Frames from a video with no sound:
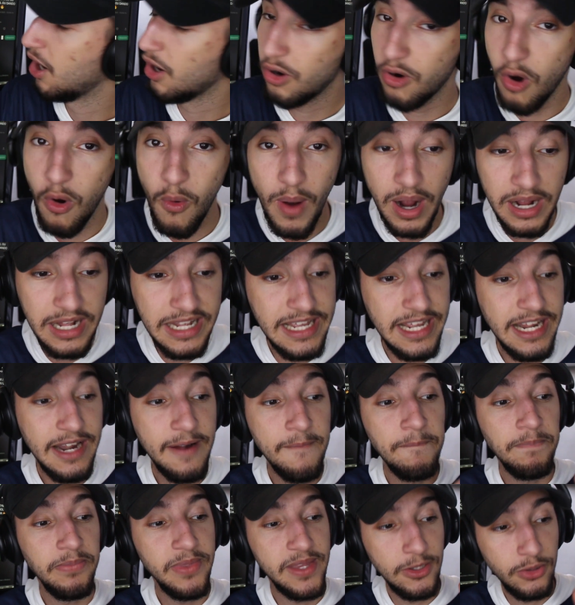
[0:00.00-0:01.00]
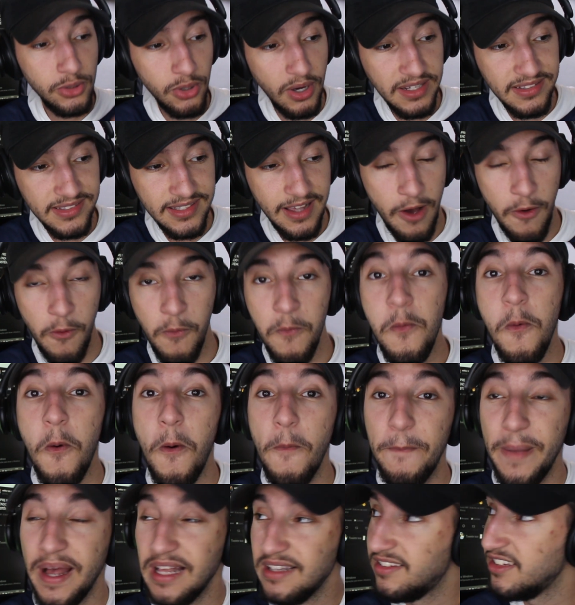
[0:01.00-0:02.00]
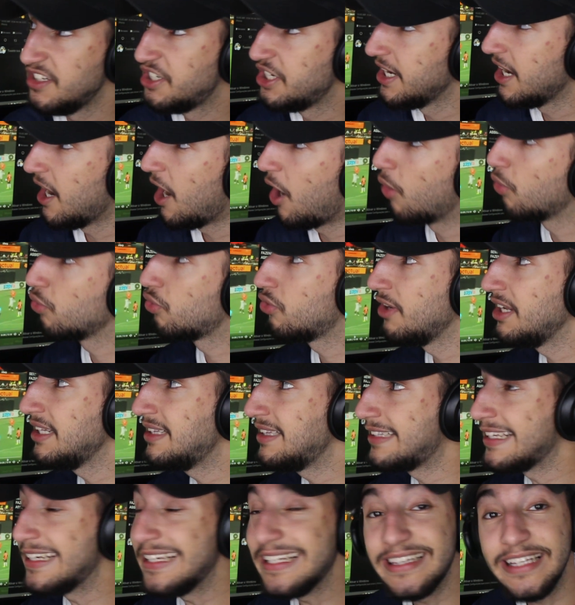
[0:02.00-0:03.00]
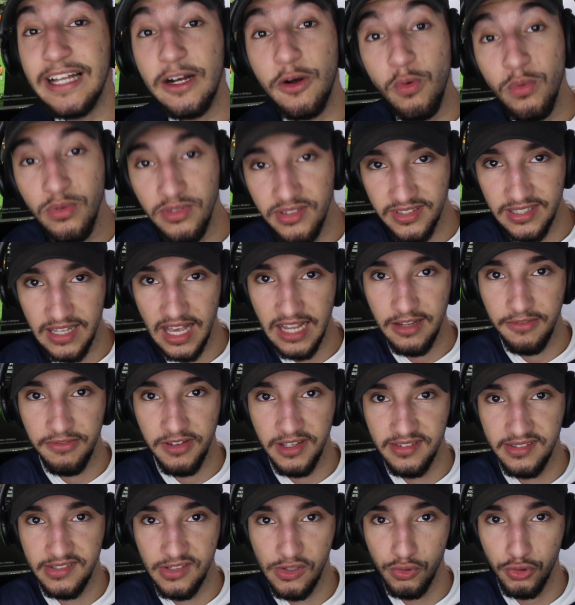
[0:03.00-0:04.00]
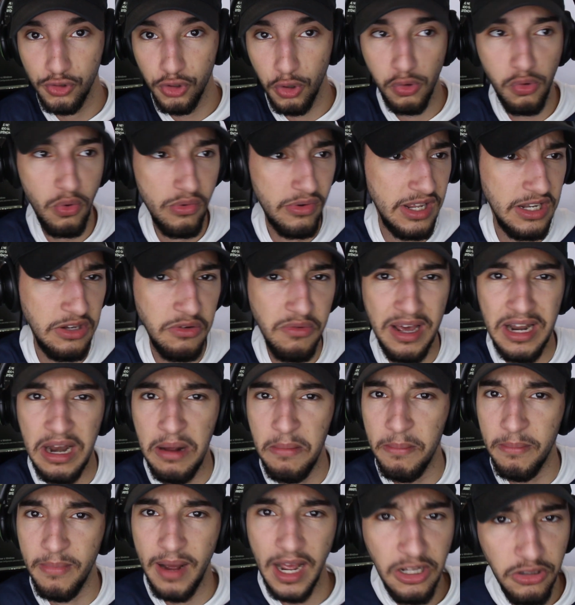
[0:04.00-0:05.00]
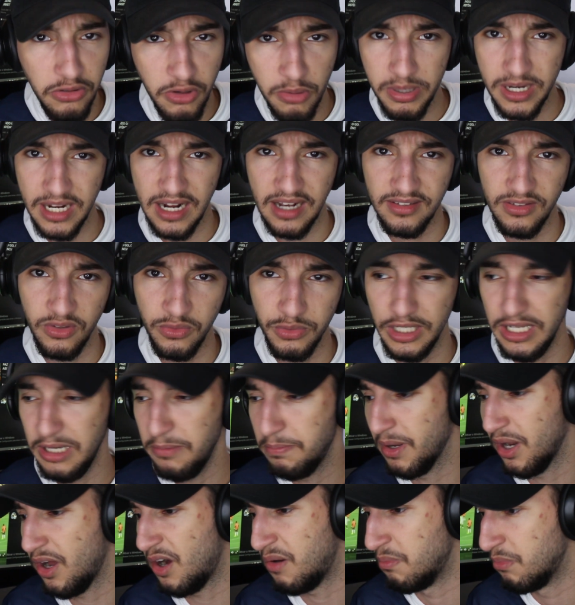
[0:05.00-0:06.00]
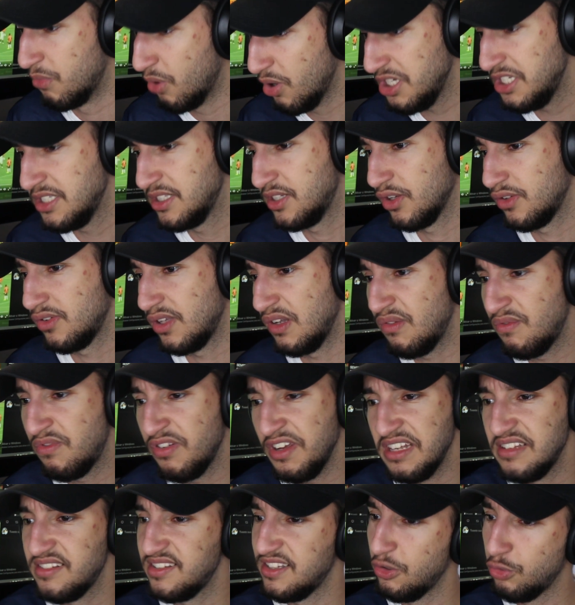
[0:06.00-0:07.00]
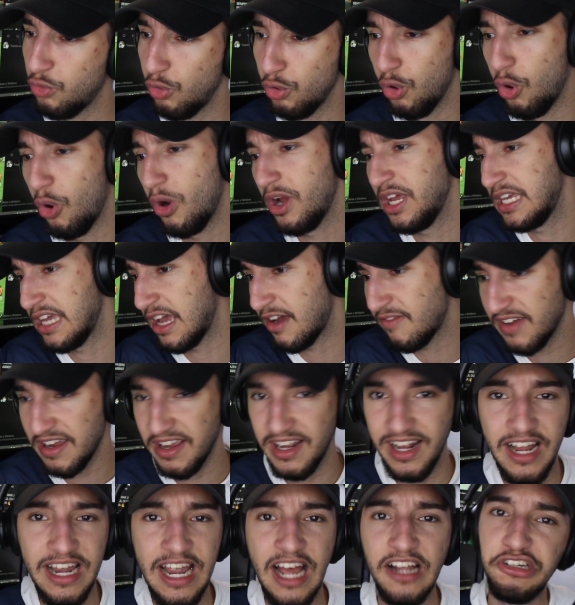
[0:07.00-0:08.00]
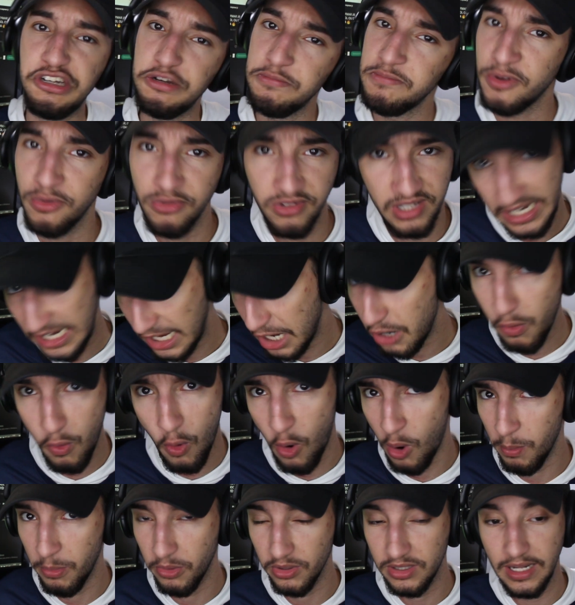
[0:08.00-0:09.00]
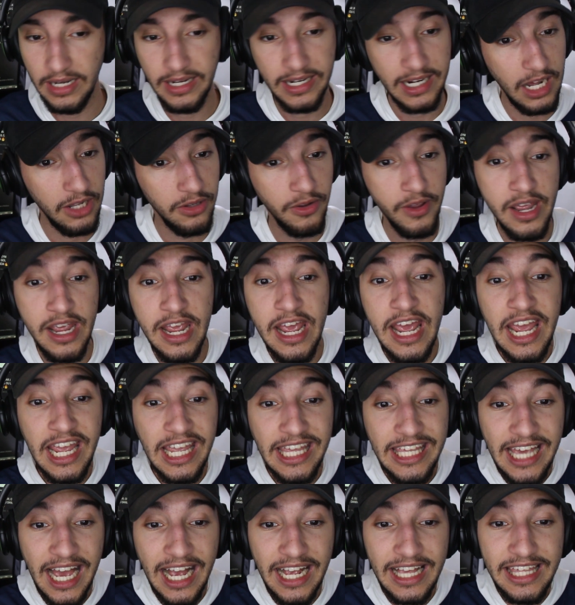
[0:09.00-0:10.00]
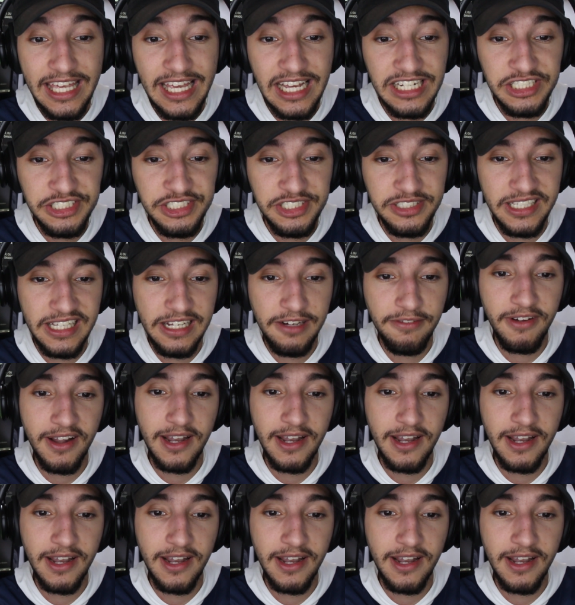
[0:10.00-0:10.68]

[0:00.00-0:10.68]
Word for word: gol aqui. 2 a 1 o PSG aos 80 consegue vencer o jogo, que não era mais do que obrigação dele, pelo amor de Deus, se não vencer do Lorient vai ganhar a Champions League como, tá ligado? E aqui a gente tem que